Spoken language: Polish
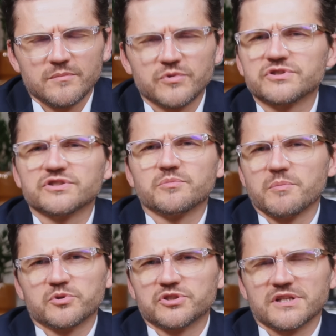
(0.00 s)
Możecie sobie
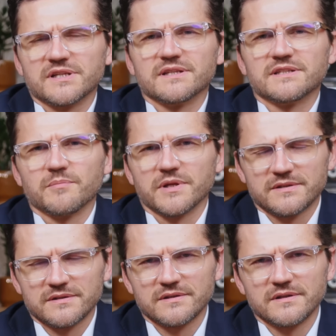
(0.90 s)
poczytać na ten
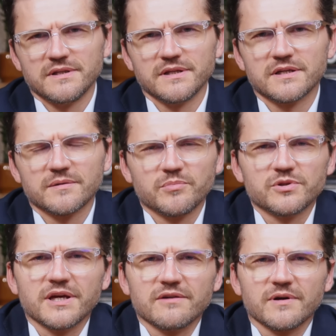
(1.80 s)
temat, link
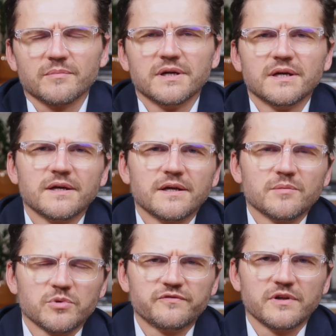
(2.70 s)
podaję wam
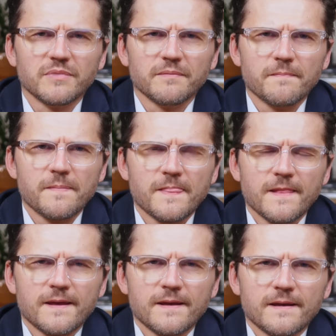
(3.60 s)
pod filmem.
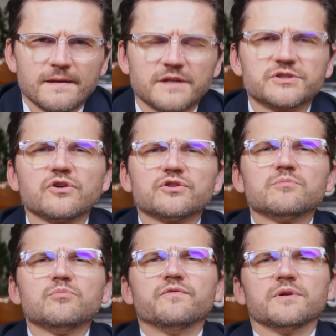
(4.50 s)
Dlaczego o
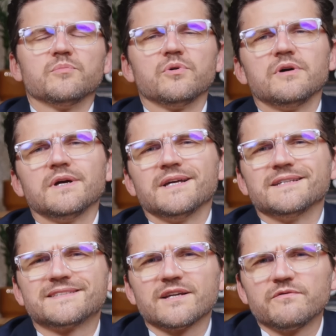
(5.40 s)
tym mówię? Bo
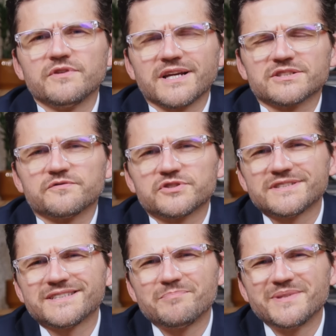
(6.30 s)
z tego wynika, że
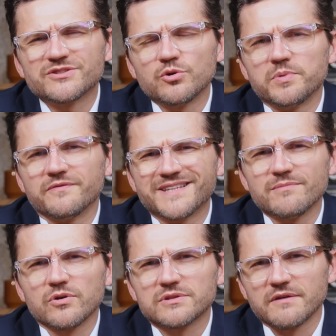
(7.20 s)
wszyscy biskupi, w
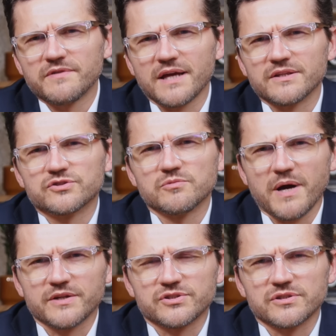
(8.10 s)
tym Ottawiani czy
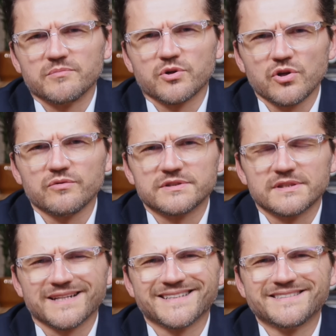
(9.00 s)
Baci, broniący
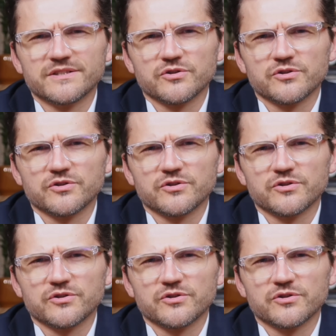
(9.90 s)
tradycji